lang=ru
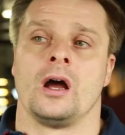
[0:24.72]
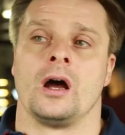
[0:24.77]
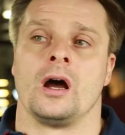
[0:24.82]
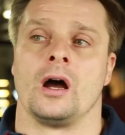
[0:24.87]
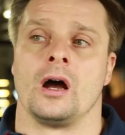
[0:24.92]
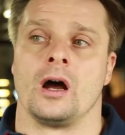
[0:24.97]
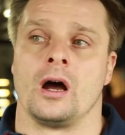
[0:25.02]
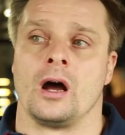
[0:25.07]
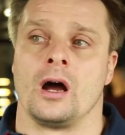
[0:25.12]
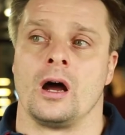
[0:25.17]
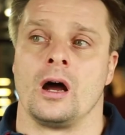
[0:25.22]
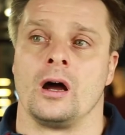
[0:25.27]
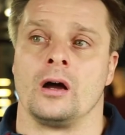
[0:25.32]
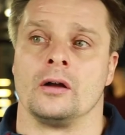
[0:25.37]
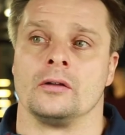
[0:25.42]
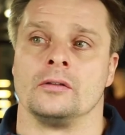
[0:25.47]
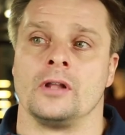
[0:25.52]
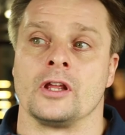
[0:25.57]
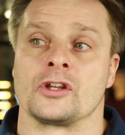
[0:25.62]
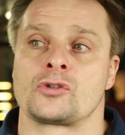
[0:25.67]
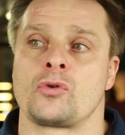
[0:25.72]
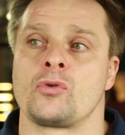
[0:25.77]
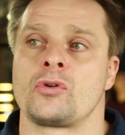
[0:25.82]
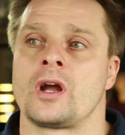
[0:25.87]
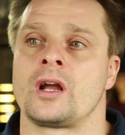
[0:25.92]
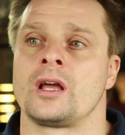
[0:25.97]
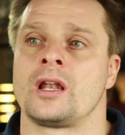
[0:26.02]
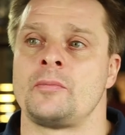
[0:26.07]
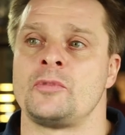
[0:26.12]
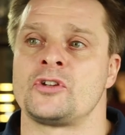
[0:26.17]
А,
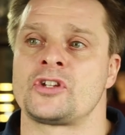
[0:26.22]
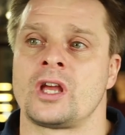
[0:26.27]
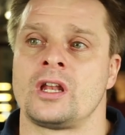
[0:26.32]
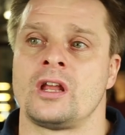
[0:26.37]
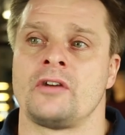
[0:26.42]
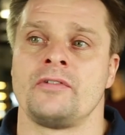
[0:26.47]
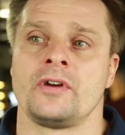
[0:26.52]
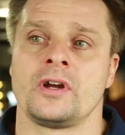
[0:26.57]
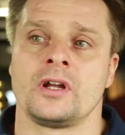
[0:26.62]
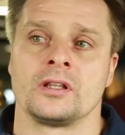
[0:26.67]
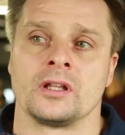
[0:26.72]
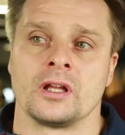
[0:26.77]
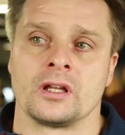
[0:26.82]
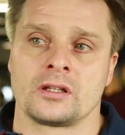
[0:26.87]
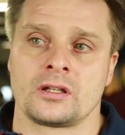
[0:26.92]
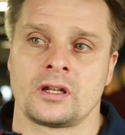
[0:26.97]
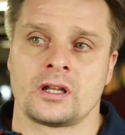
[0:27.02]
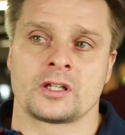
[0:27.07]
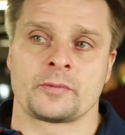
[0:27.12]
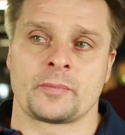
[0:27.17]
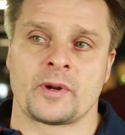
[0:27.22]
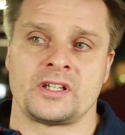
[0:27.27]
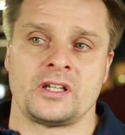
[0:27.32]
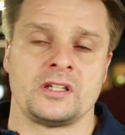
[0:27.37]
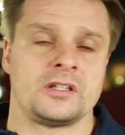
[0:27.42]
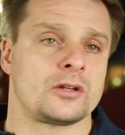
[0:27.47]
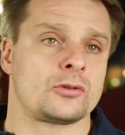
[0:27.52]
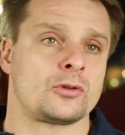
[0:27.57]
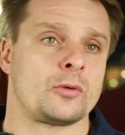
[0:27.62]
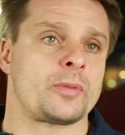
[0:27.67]
насколько экономически она выгодна, это надо
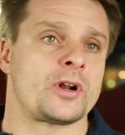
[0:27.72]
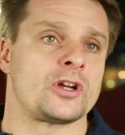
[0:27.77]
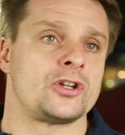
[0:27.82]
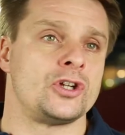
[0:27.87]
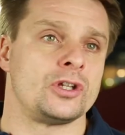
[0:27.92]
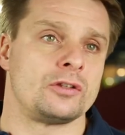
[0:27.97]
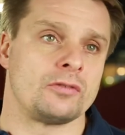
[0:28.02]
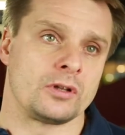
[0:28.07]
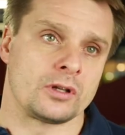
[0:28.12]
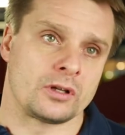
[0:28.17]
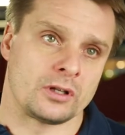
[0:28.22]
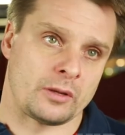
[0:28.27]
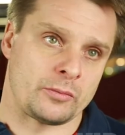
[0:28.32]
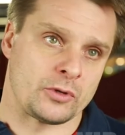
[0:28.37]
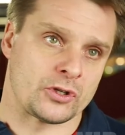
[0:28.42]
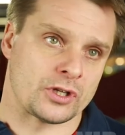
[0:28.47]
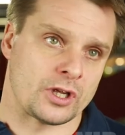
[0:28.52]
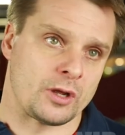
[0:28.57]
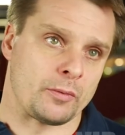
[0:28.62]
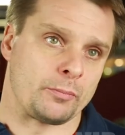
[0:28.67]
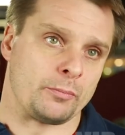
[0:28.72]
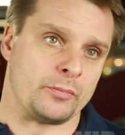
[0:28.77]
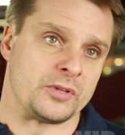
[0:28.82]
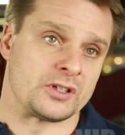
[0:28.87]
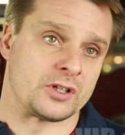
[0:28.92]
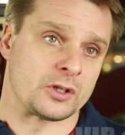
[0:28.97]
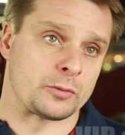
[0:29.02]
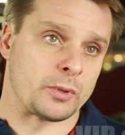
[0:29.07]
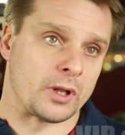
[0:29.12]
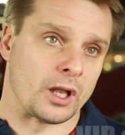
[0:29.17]
спросить тех, кто просчитывал экономический
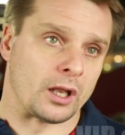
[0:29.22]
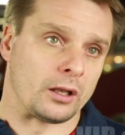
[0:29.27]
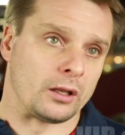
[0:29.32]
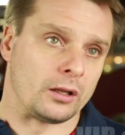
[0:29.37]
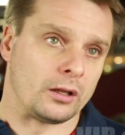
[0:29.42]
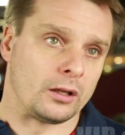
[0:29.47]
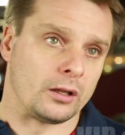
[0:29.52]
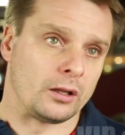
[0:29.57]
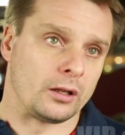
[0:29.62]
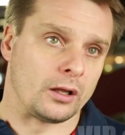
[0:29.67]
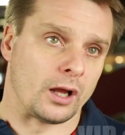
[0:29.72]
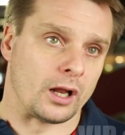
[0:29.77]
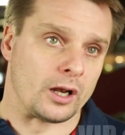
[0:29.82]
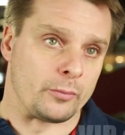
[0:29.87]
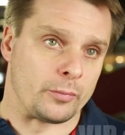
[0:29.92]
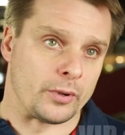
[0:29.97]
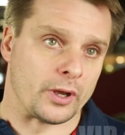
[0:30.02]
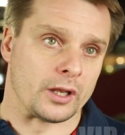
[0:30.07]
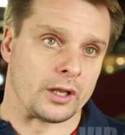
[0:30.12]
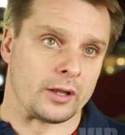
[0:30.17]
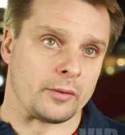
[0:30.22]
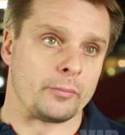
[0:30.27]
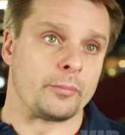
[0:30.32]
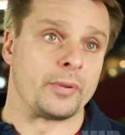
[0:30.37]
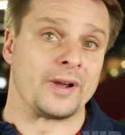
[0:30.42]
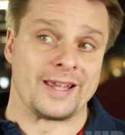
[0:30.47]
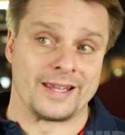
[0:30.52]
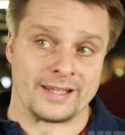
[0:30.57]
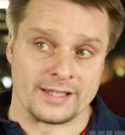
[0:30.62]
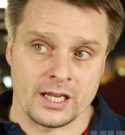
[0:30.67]
бизнес-план. Олимпиады.
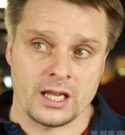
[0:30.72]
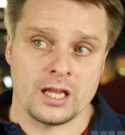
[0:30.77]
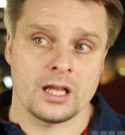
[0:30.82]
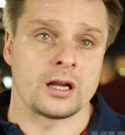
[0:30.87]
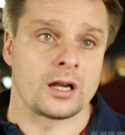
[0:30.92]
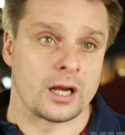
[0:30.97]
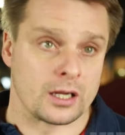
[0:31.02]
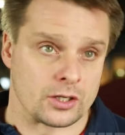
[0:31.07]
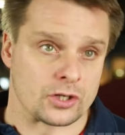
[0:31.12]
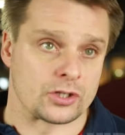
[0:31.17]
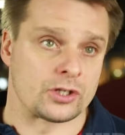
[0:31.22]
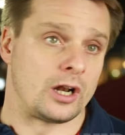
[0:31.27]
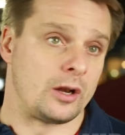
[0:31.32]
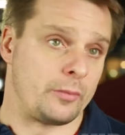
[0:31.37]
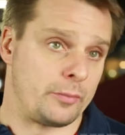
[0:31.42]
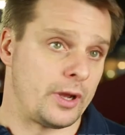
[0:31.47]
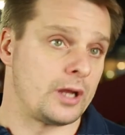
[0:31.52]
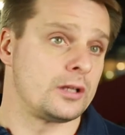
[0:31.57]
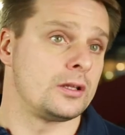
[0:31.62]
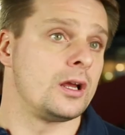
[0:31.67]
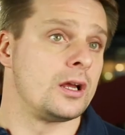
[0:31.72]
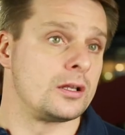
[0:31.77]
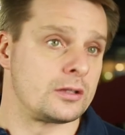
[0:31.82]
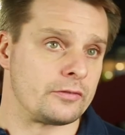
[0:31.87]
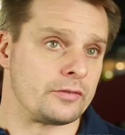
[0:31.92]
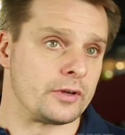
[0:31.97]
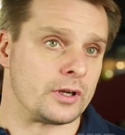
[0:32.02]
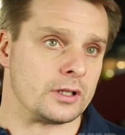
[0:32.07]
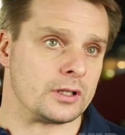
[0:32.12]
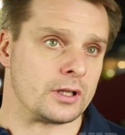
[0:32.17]
По идее, конечно, Олимпиада
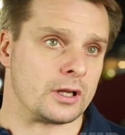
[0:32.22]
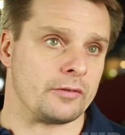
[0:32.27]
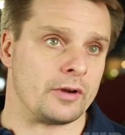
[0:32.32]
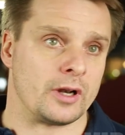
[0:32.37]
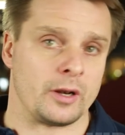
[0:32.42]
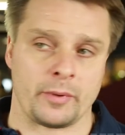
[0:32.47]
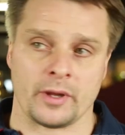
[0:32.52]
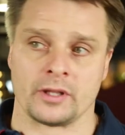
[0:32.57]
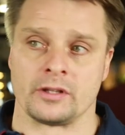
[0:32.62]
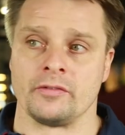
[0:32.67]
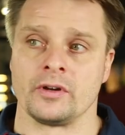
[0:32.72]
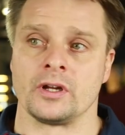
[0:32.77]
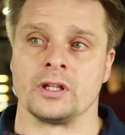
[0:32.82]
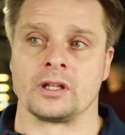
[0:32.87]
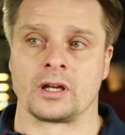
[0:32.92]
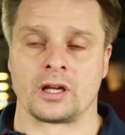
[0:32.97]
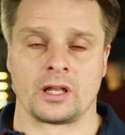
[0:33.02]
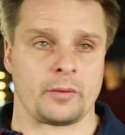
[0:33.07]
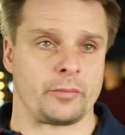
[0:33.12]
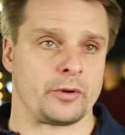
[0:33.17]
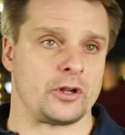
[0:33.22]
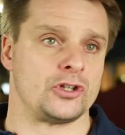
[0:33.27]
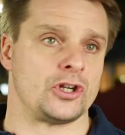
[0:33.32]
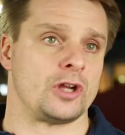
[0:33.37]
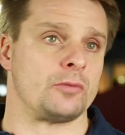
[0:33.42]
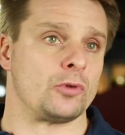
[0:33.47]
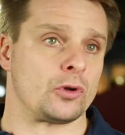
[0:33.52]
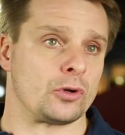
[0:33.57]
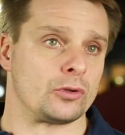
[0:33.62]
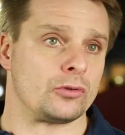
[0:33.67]
это выгодно. Олимпиада выгодна, когда
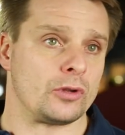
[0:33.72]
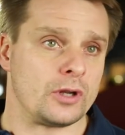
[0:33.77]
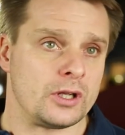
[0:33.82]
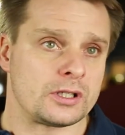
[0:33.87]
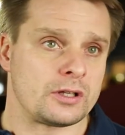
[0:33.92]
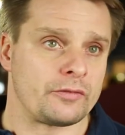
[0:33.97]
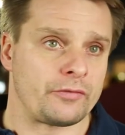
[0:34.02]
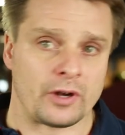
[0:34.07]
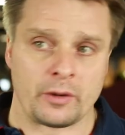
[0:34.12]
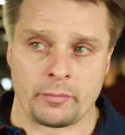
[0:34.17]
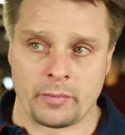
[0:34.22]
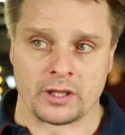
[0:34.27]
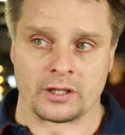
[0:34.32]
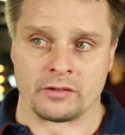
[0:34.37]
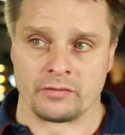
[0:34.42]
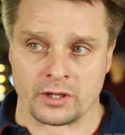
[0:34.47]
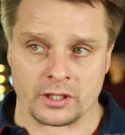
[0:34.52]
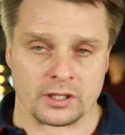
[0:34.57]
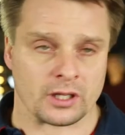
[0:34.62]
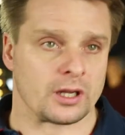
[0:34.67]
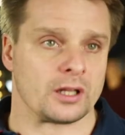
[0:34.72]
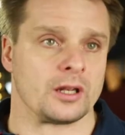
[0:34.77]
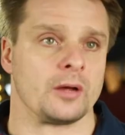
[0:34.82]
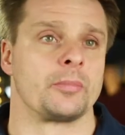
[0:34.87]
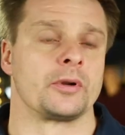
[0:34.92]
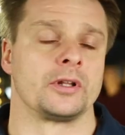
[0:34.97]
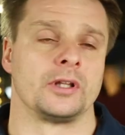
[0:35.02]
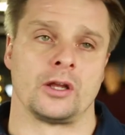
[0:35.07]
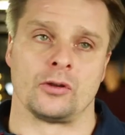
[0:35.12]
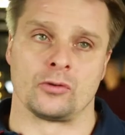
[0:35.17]
приезжает много туристов, Олимпиада выгодна, когда
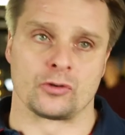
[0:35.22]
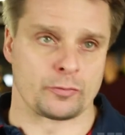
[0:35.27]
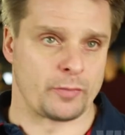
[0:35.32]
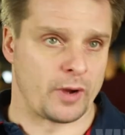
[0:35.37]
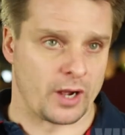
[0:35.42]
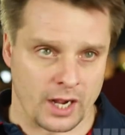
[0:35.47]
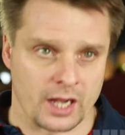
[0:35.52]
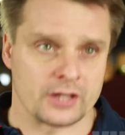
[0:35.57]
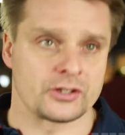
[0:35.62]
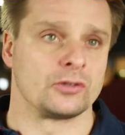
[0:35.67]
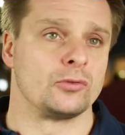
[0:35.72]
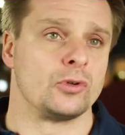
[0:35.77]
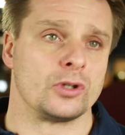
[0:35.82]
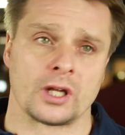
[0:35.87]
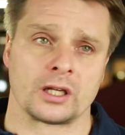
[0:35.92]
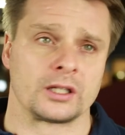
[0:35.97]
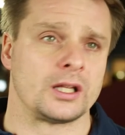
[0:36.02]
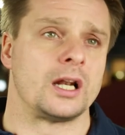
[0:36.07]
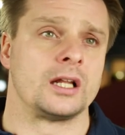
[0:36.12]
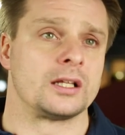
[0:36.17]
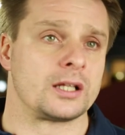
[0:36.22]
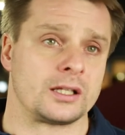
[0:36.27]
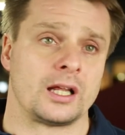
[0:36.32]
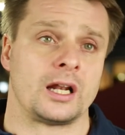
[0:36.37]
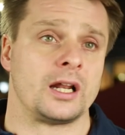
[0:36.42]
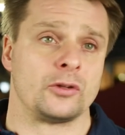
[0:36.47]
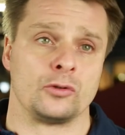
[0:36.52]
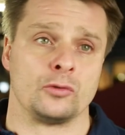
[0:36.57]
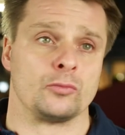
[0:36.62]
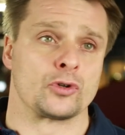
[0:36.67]
продаешь показы, ну и так далее, и так
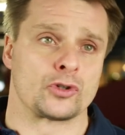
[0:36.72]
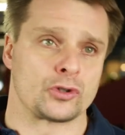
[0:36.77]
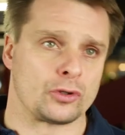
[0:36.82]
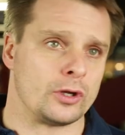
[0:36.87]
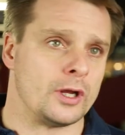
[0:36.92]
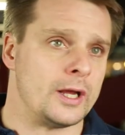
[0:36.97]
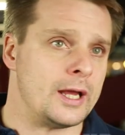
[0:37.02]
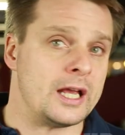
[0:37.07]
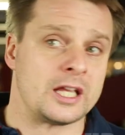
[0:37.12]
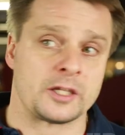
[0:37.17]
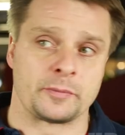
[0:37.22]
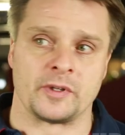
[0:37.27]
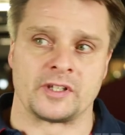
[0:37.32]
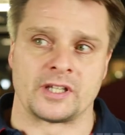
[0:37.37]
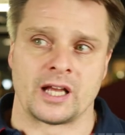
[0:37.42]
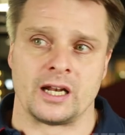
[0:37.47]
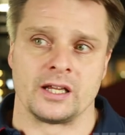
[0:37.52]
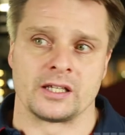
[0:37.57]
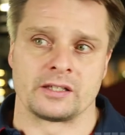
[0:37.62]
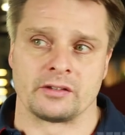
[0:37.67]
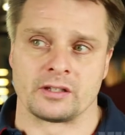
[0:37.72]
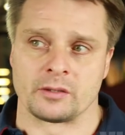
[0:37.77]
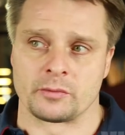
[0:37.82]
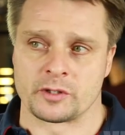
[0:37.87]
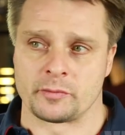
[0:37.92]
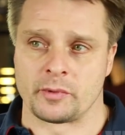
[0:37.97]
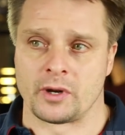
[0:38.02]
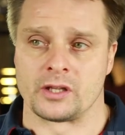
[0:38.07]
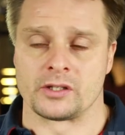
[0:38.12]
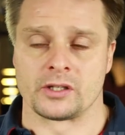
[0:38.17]
далее. Я думаю, что специалисты в этом
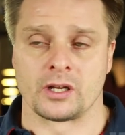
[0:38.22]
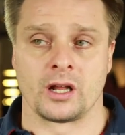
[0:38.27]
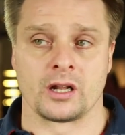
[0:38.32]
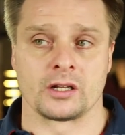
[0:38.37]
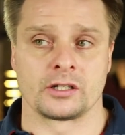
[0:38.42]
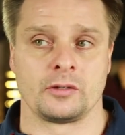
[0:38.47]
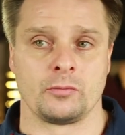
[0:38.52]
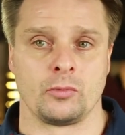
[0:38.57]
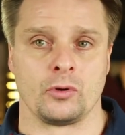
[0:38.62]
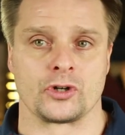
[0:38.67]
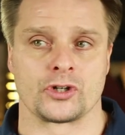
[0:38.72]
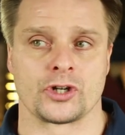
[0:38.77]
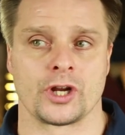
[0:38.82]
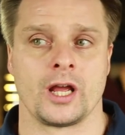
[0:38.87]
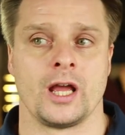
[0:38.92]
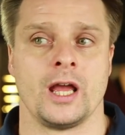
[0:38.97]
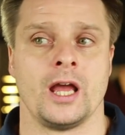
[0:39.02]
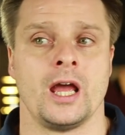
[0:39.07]
разбираются гораздо больше.